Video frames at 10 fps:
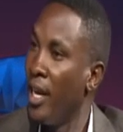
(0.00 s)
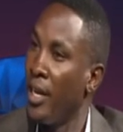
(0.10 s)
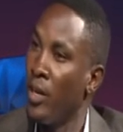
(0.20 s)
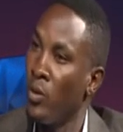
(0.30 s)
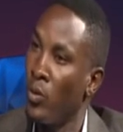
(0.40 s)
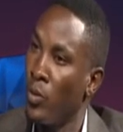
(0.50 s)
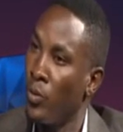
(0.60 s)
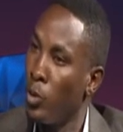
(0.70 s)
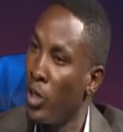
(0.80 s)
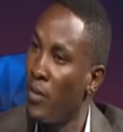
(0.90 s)
لانه
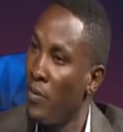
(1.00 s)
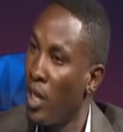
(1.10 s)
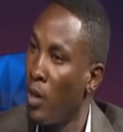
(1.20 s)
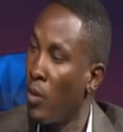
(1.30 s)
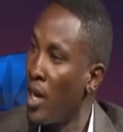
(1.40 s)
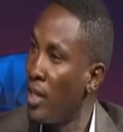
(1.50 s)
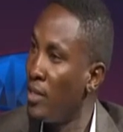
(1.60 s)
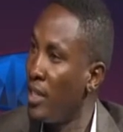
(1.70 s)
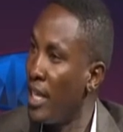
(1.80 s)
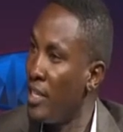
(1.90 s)
في وقت من الاوقات
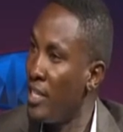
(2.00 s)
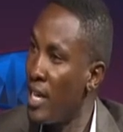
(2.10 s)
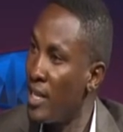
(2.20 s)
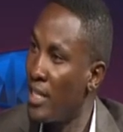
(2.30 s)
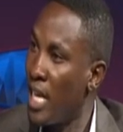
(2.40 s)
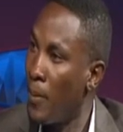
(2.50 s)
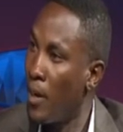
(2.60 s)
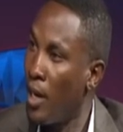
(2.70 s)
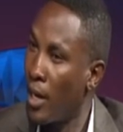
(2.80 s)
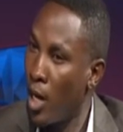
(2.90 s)
الاجيال
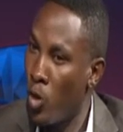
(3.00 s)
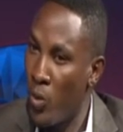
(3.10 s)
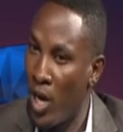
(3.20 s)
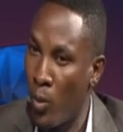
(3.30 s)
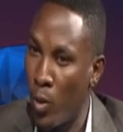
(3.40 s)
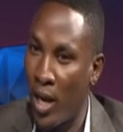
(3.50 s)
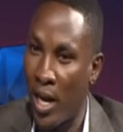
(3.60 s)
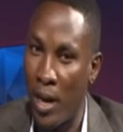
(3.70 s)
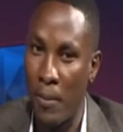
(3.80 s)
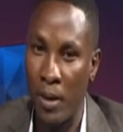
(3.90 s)
السابقه كانوا بيلعبوا
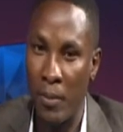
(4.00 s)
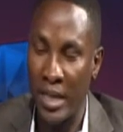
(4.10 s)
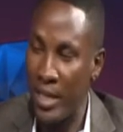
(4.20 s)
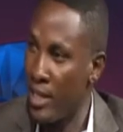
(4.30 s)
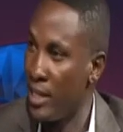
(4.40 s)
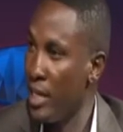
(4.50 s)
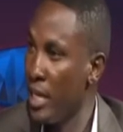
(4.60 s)
الالعاب البلديه دي